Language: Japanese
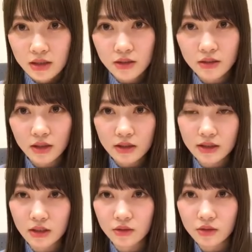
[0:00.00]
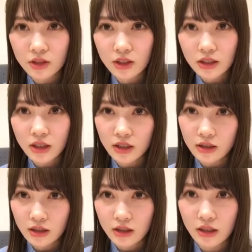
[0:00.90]
中学生の時以来
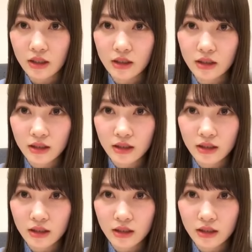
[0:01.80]
やってない。